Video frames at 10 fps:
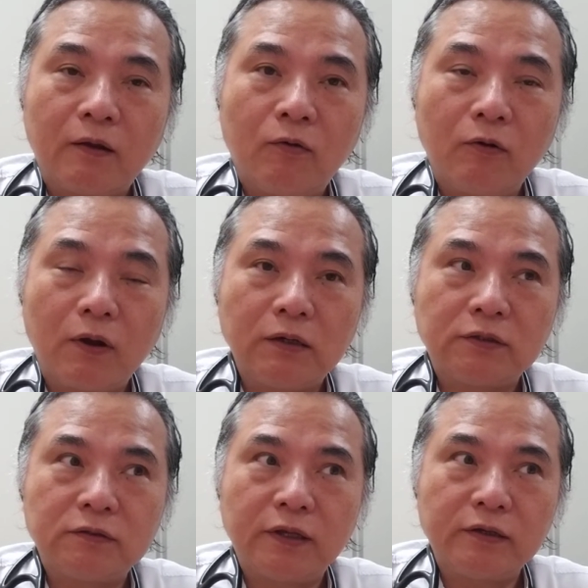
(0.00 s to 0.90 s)
この学
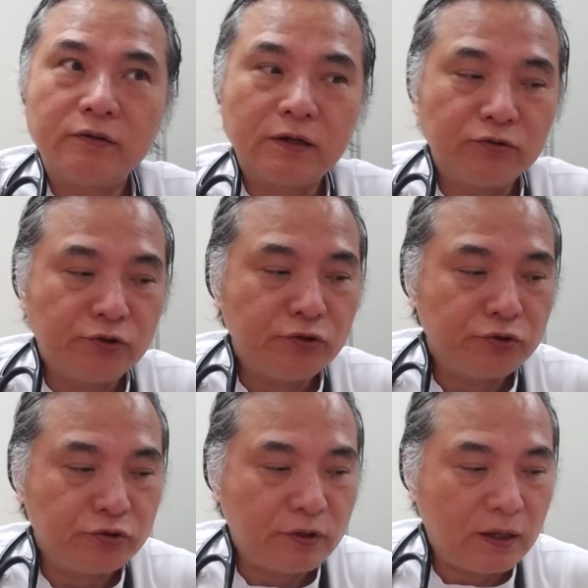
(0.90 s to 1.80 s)
説
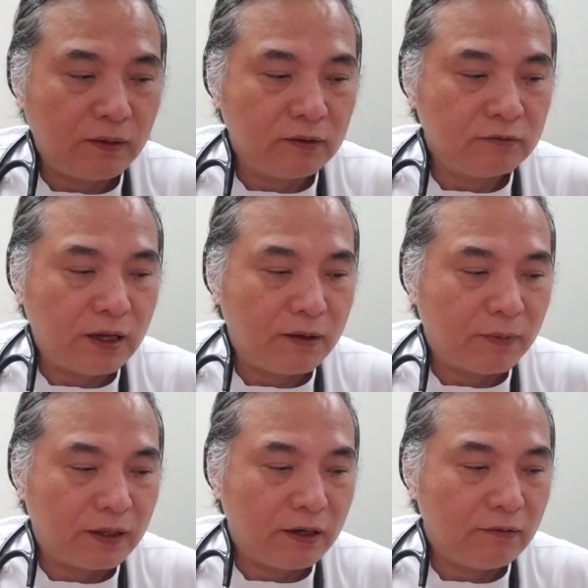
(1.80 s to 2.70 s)
1990年ぐらい
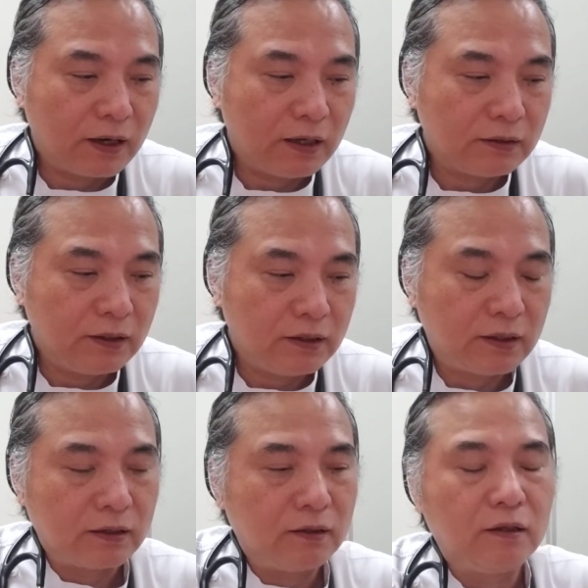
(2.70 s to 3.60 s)
までに分かってき
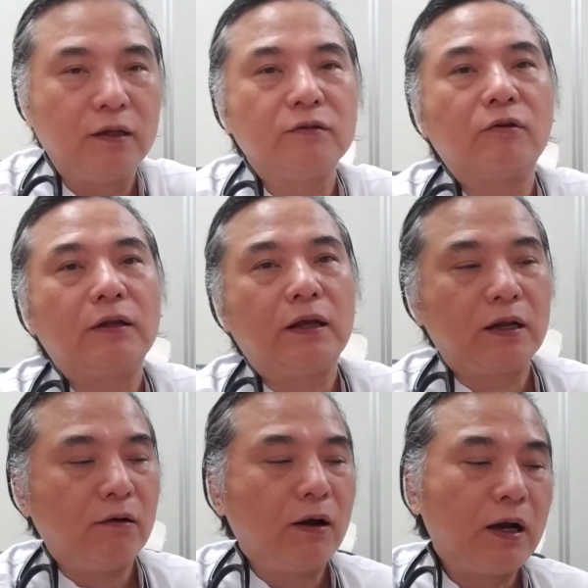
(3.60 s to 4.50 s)
たっていうのが
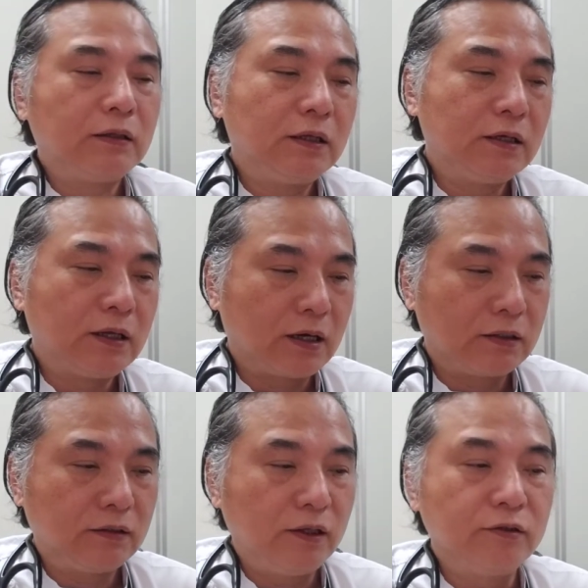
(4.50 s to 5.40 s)
何が分かってきた
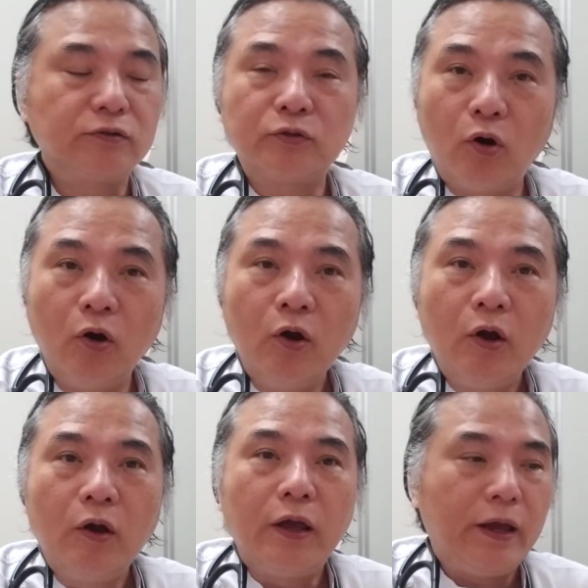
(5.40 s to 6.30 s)
かっていうと、
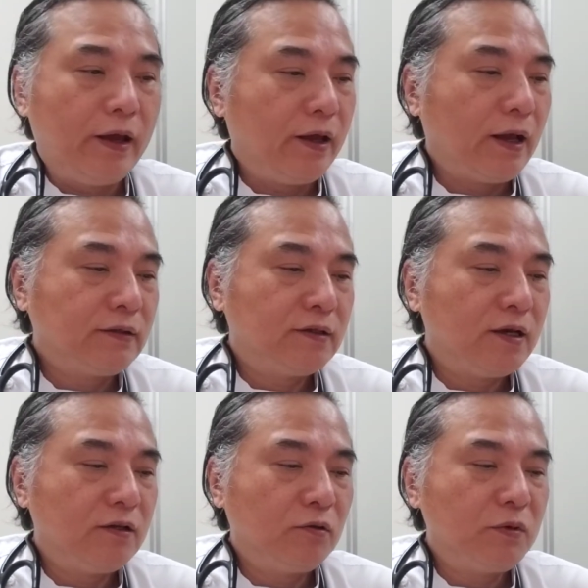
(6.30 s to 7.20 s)
えー、野
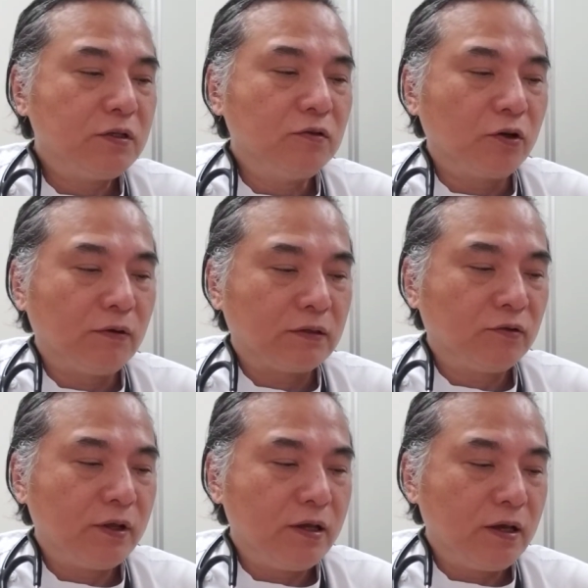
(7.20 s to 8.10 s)
生の水鳥は
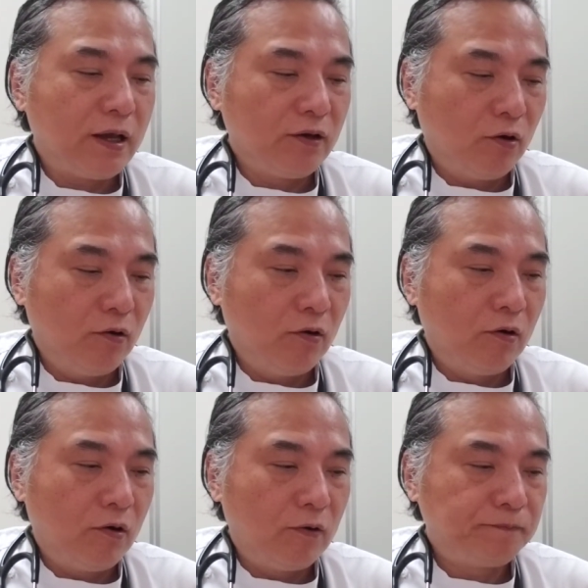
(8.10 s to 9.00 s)
それ以外
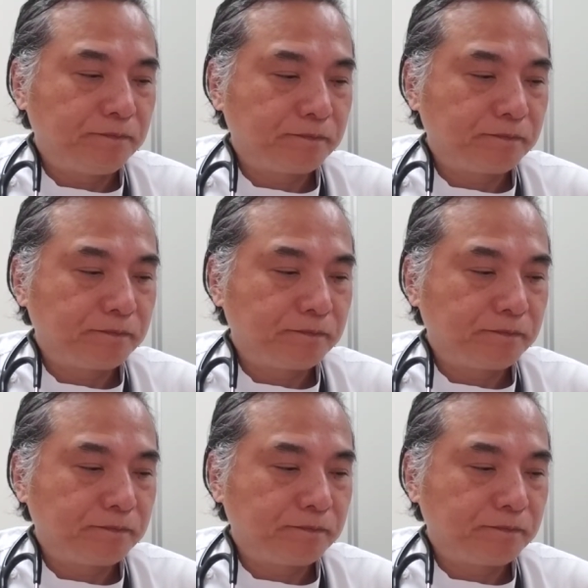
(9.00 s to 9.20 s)
の